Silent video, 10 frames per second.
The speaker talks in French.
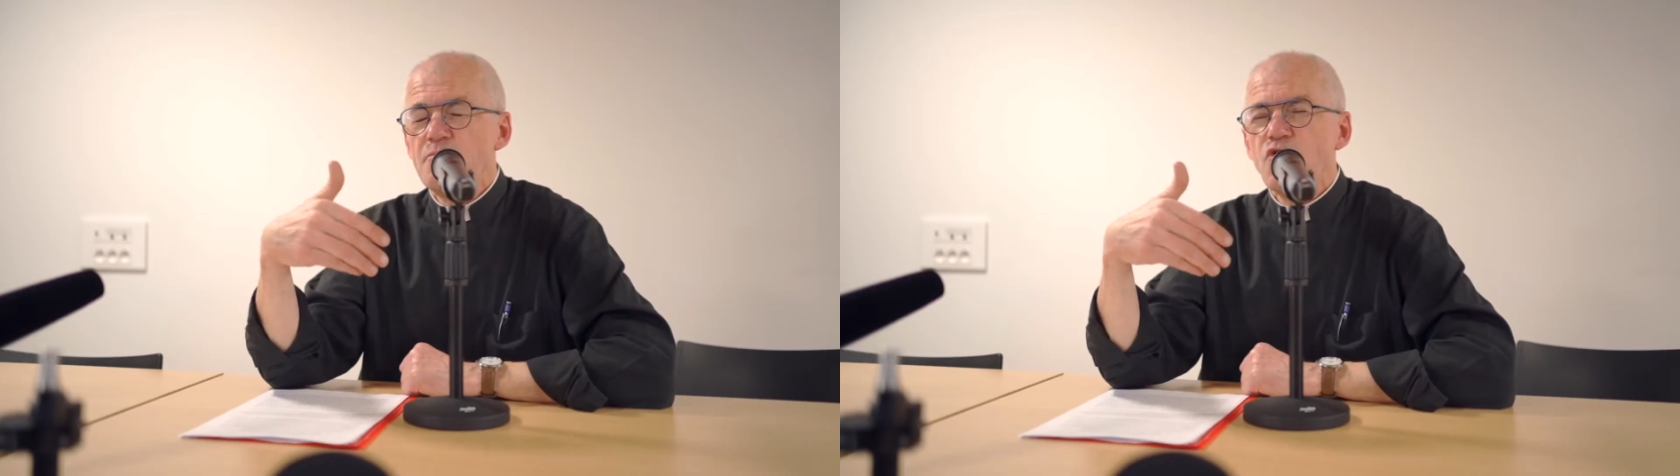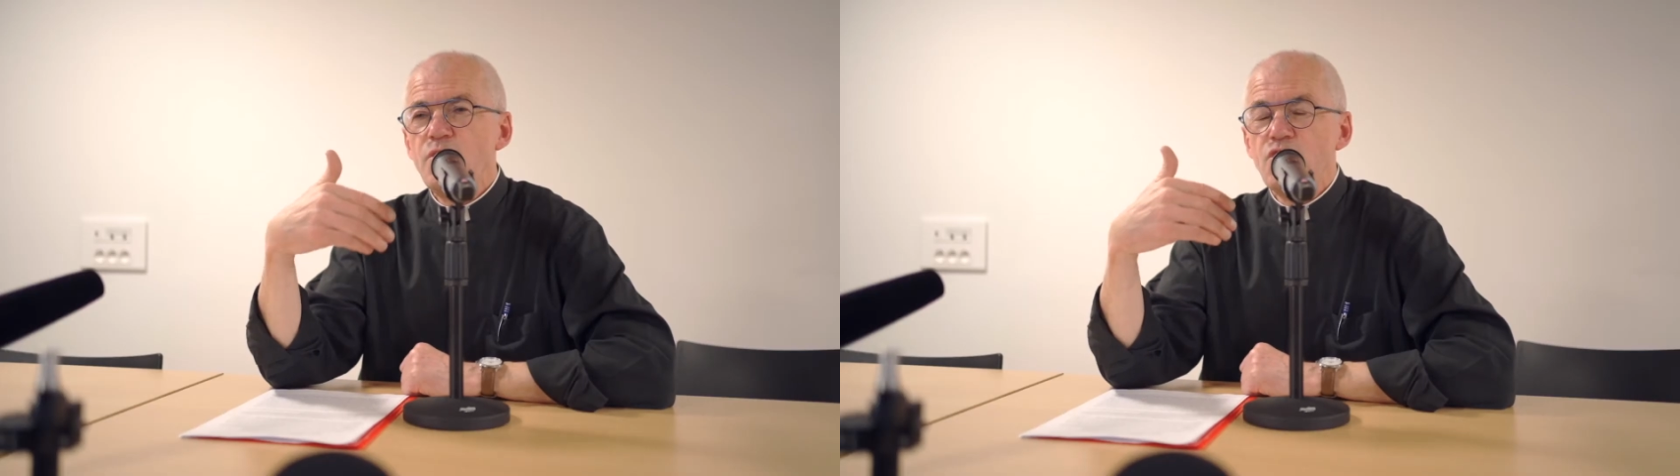
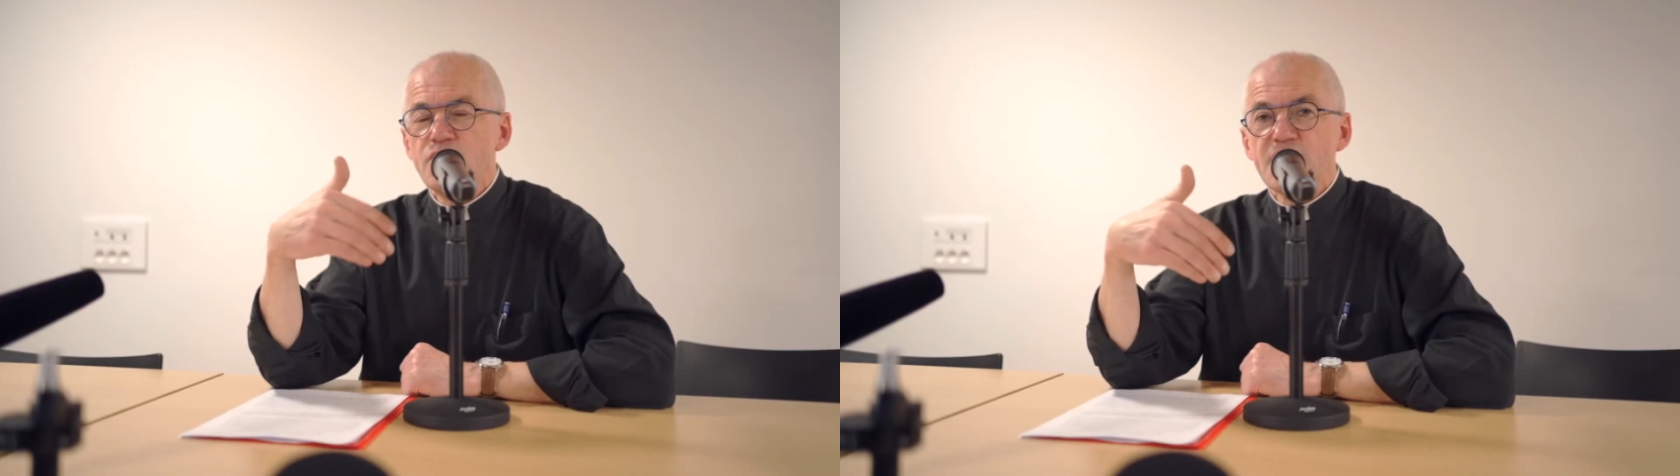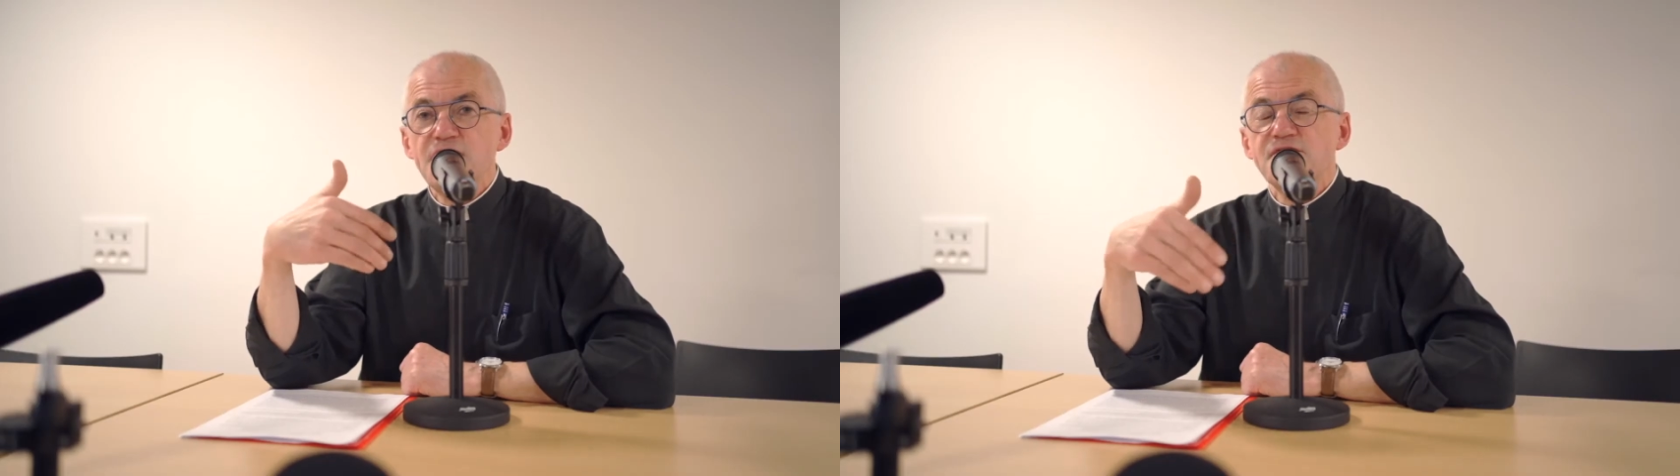Pour lui, le
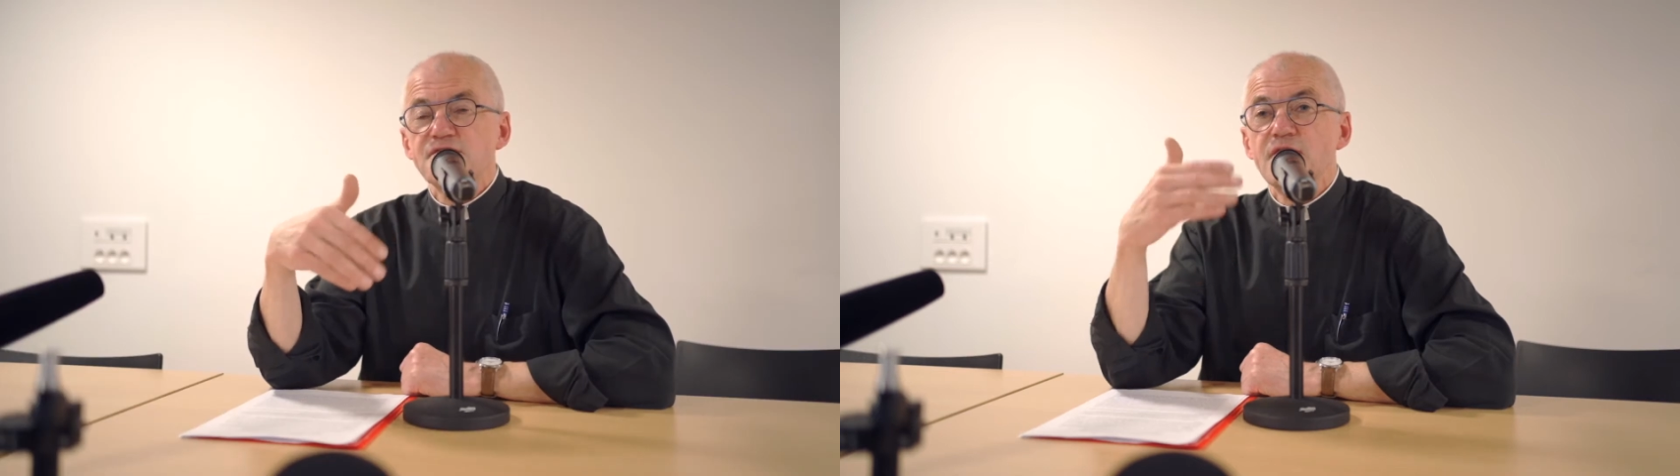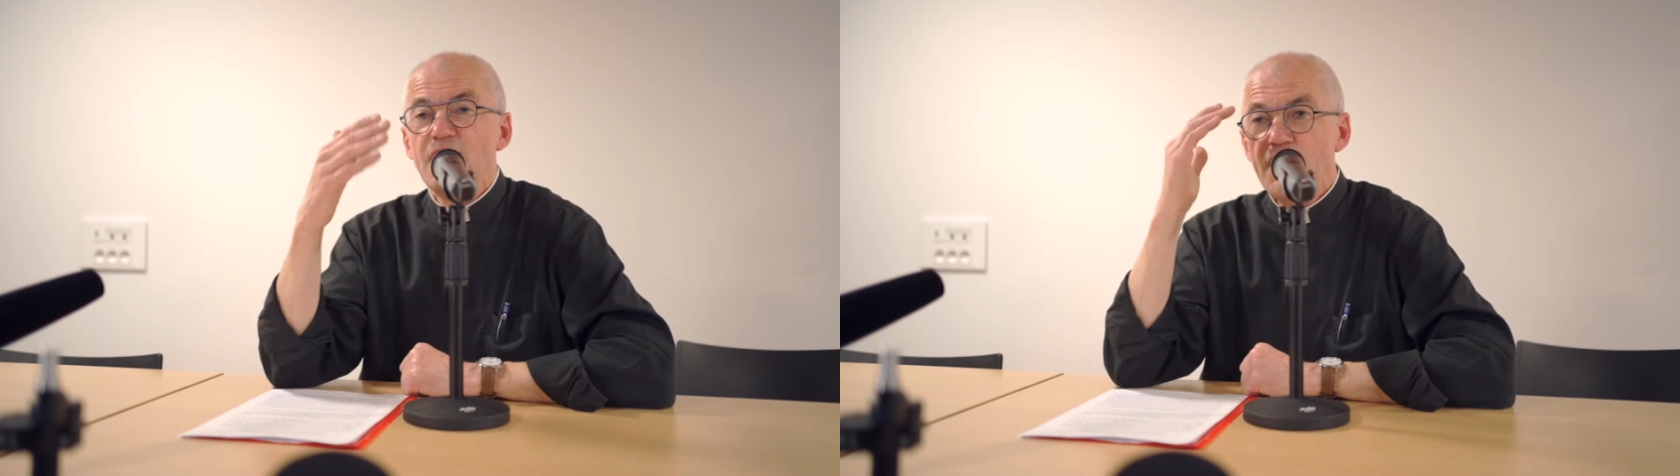
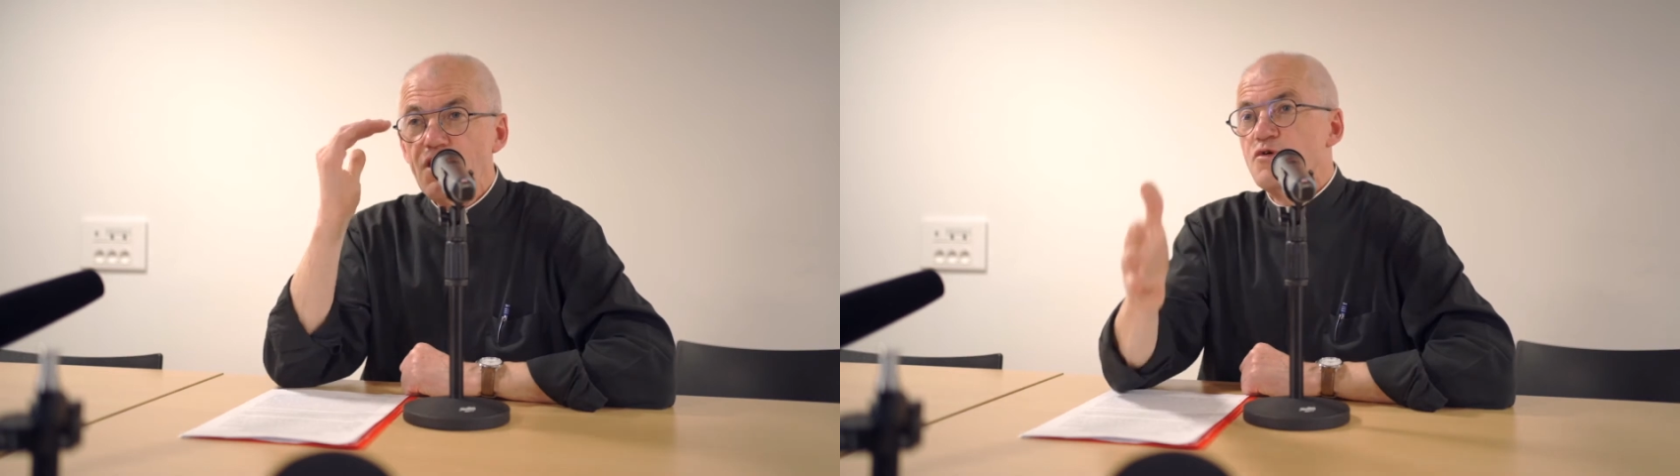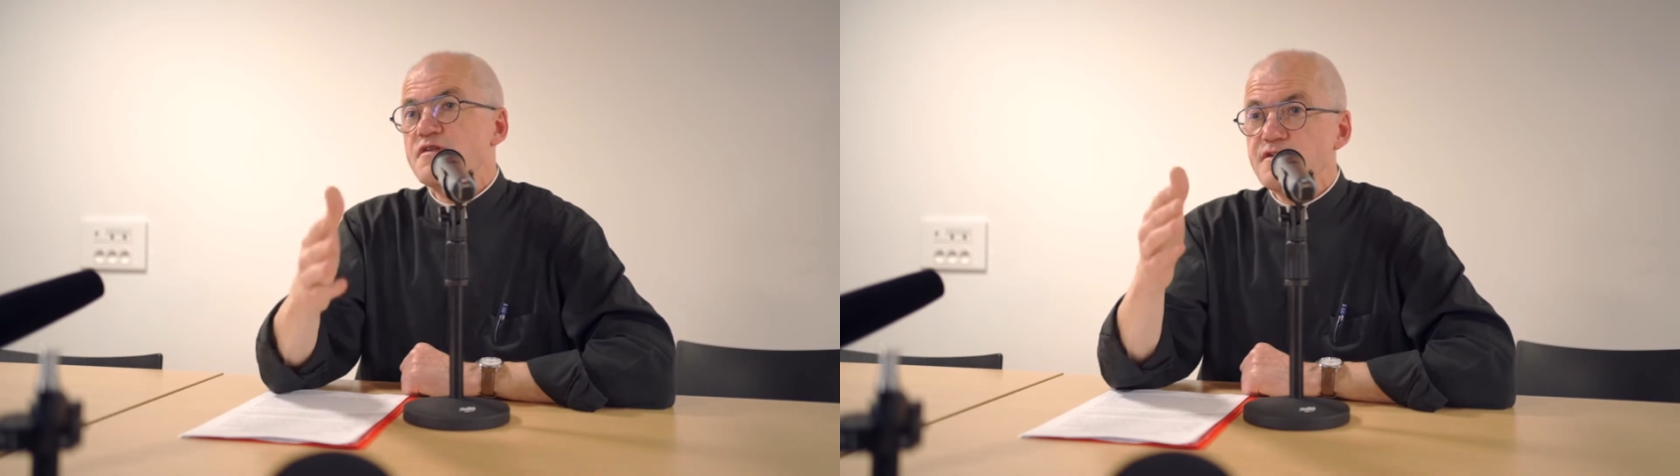Christ
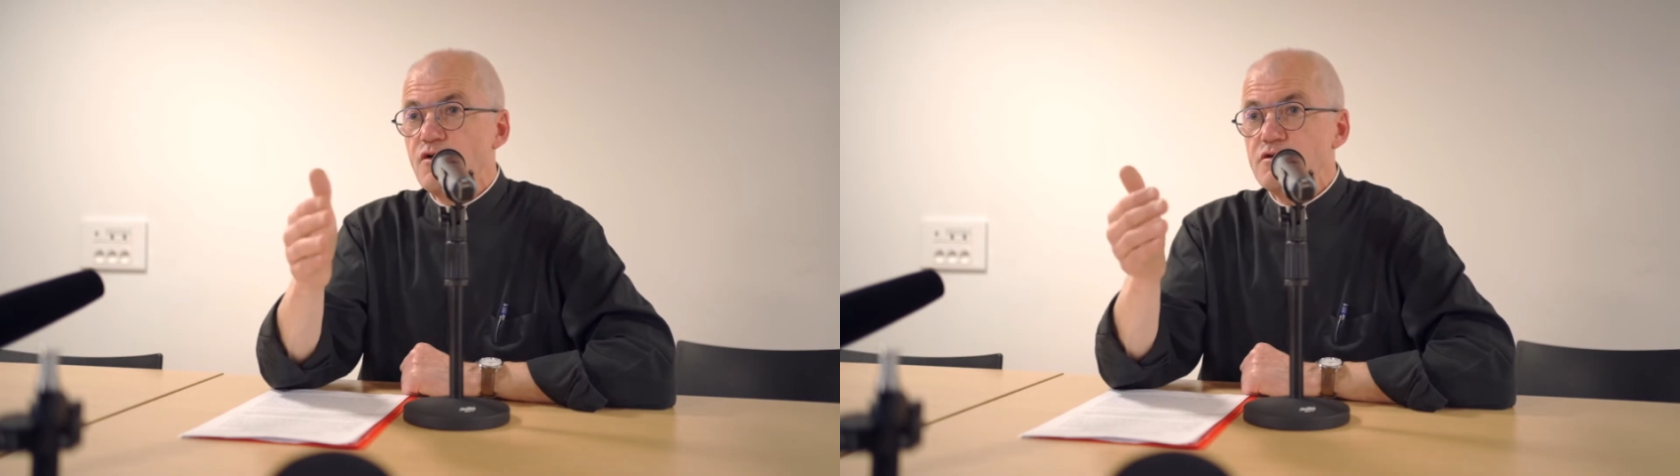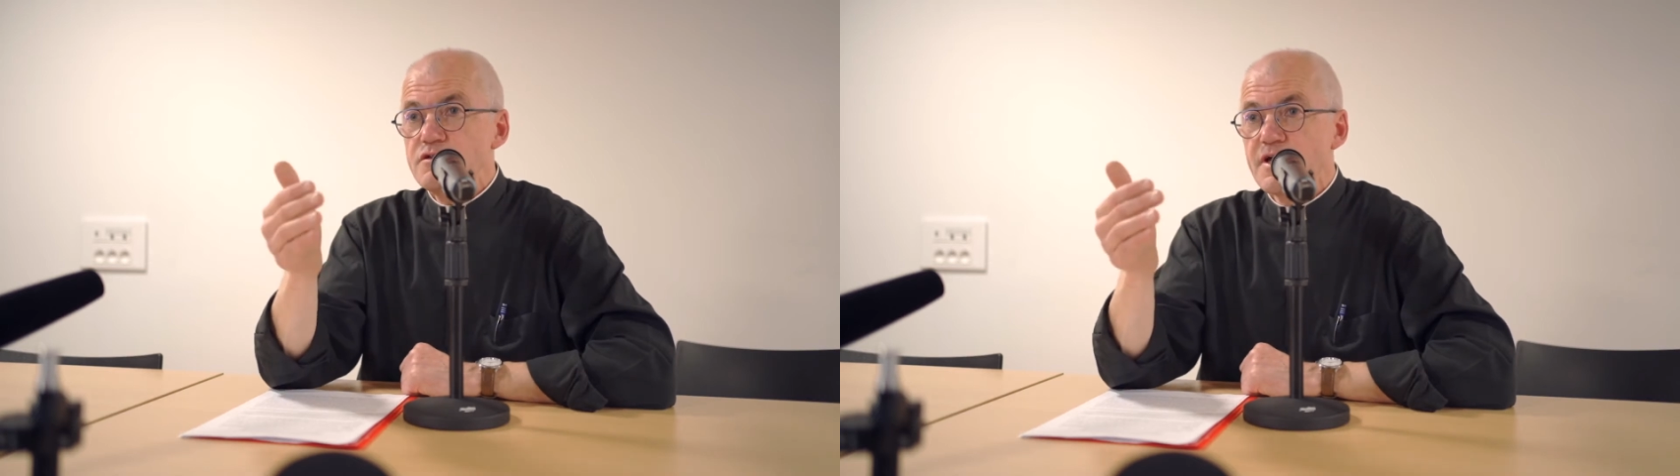est le
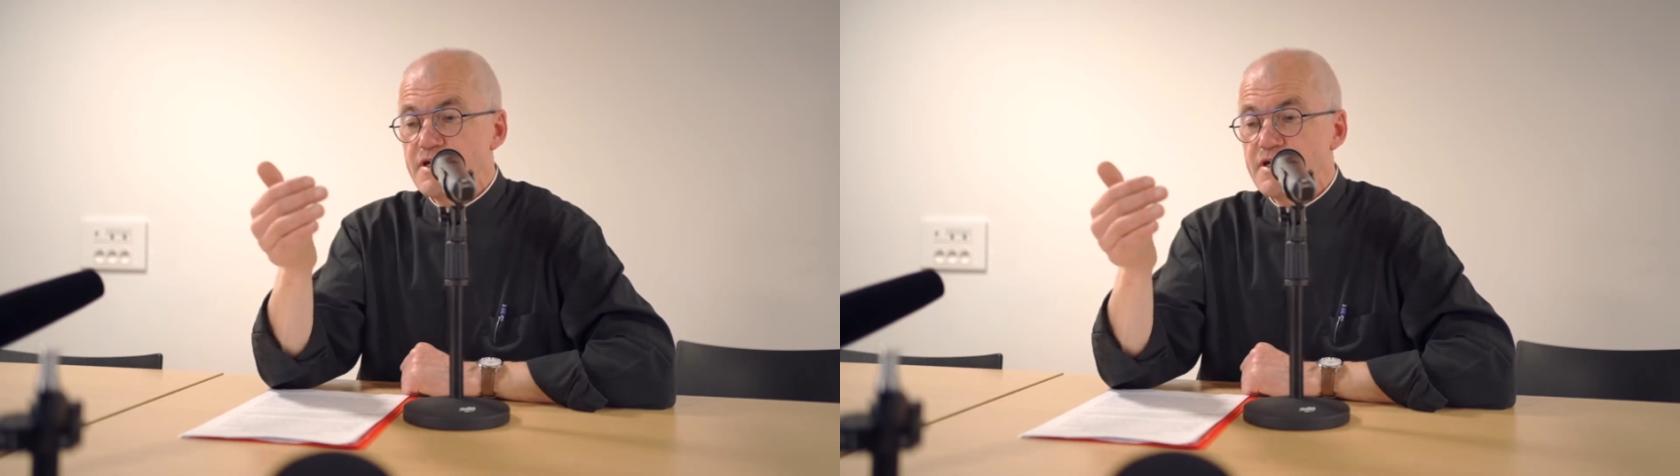centre.